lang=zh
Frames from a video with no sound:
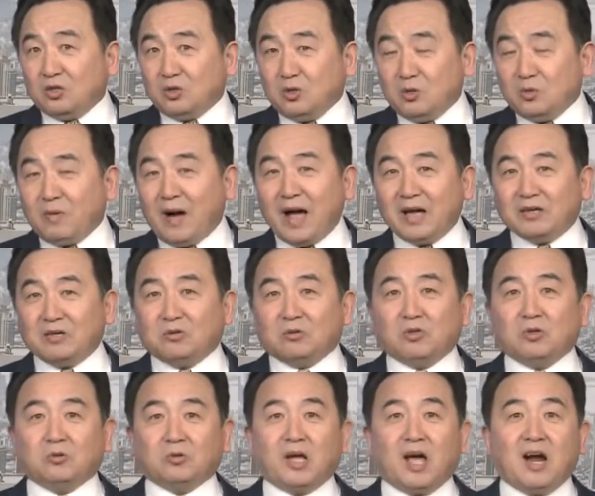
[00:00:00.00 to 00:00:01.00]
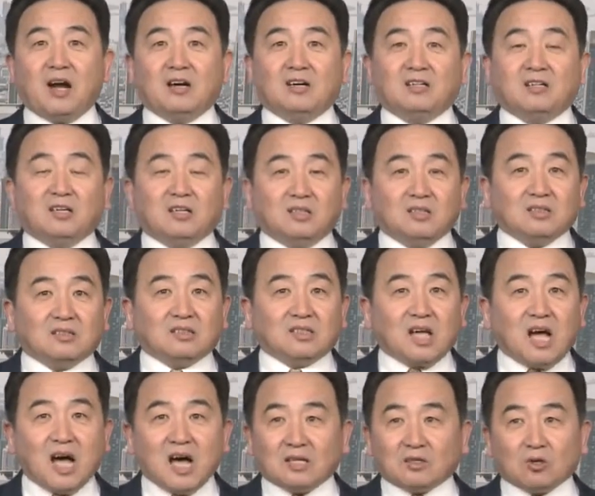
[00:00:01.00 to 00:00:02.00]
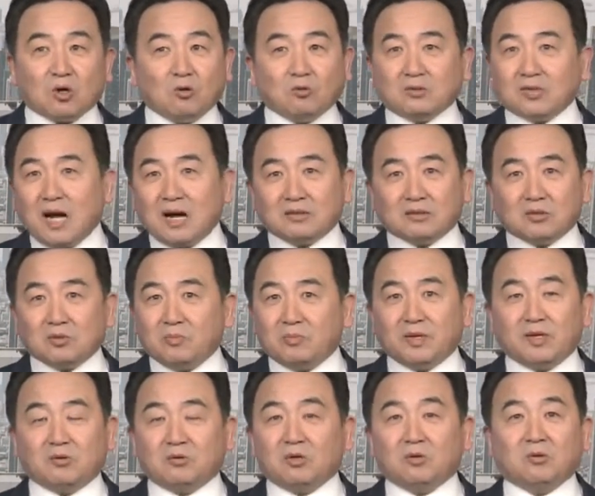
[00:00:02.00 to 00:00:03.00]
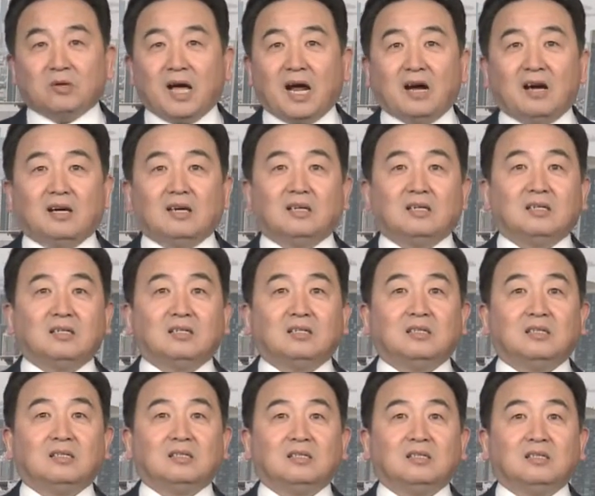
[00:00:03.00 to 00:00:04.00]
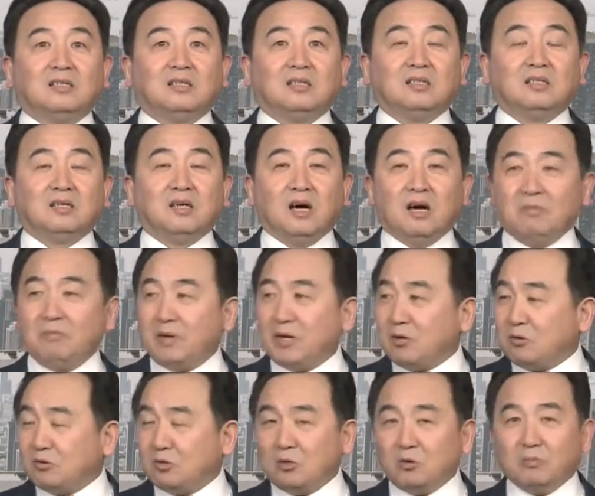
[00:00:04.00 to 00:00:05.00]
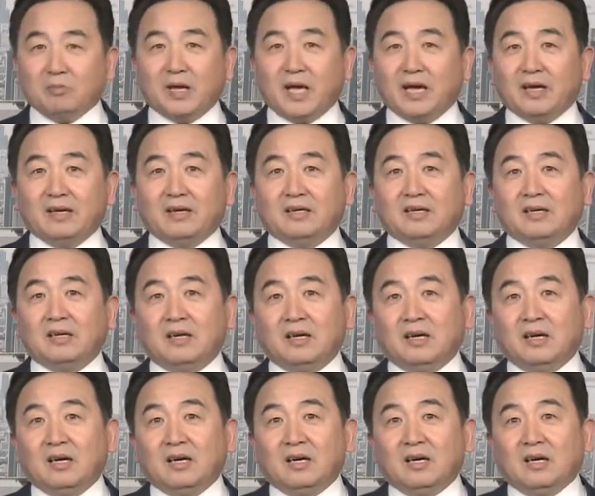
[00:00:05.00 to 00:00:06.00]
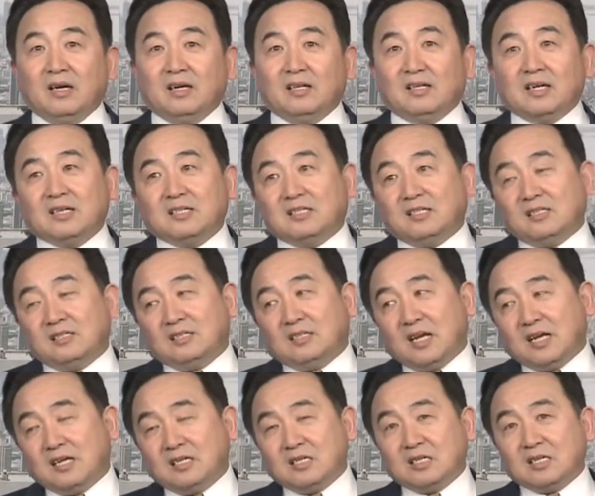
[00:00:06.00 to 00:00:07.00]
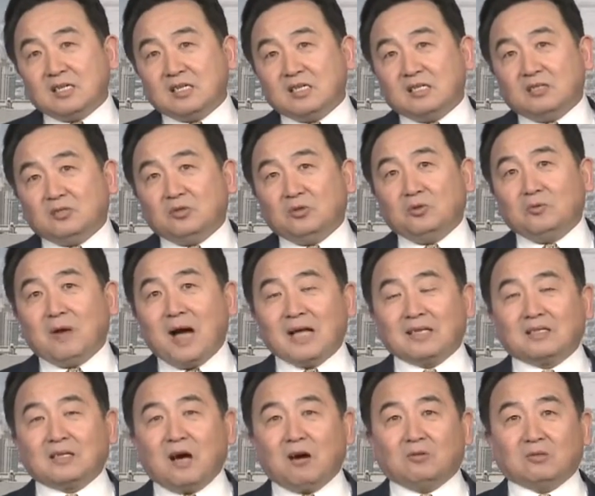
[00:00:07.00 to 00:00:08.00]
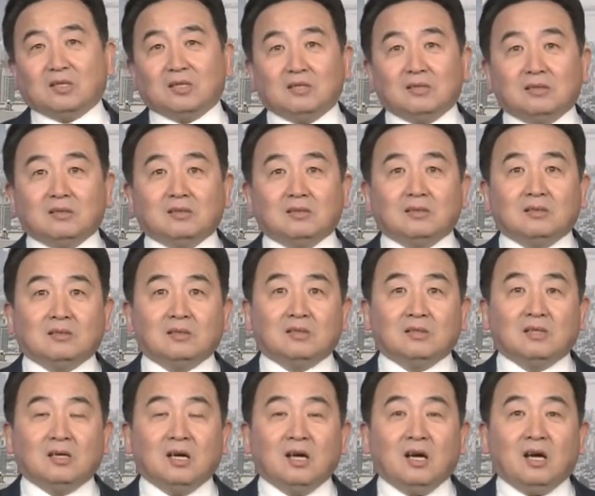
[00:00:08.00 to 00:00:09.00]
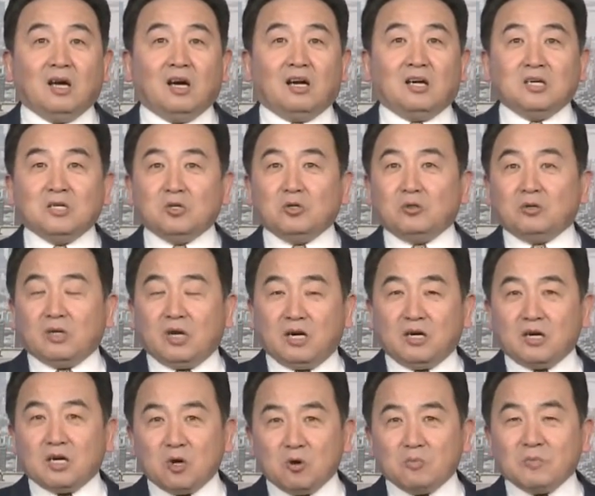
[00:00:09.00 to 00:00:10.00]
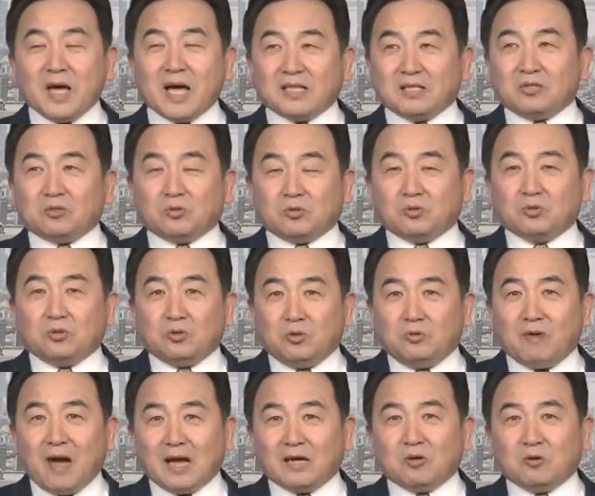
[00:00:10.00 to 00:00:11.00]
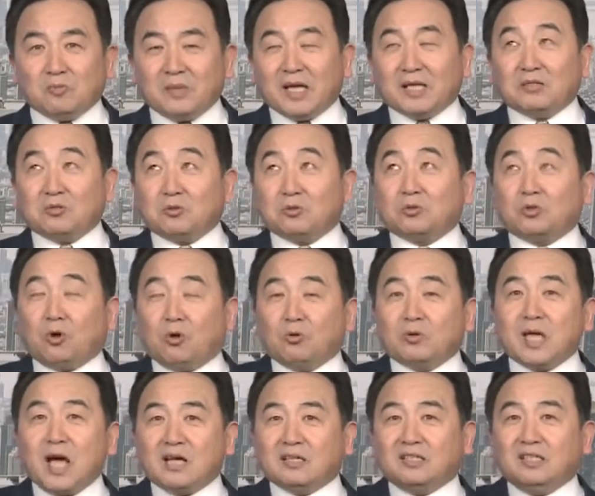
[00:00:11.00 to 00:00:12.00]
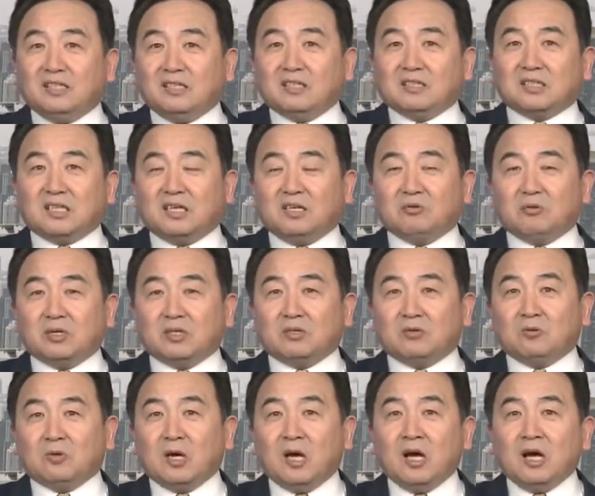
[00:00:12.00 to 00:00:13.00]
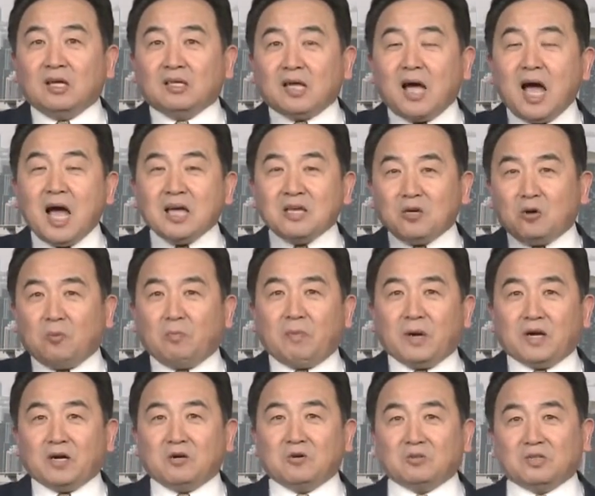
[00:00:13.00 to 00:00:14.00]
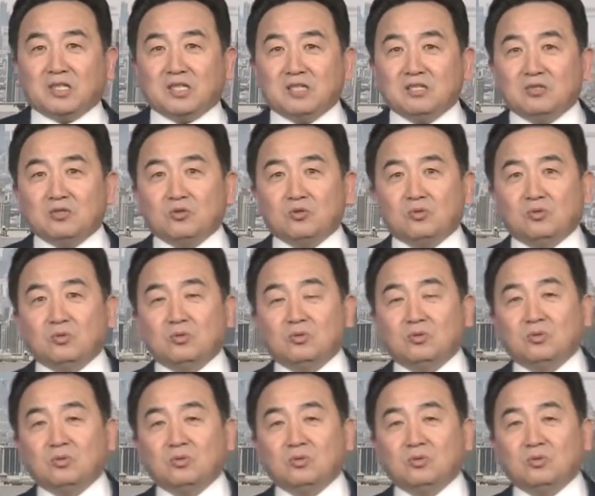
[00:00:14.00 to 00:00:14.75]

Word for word: 女娲有露脸，她通常都没有露脸，没有露面。那人是女娲造的，而露面的时候，女娲露面的时候，同样你能体会出她有背后的因素，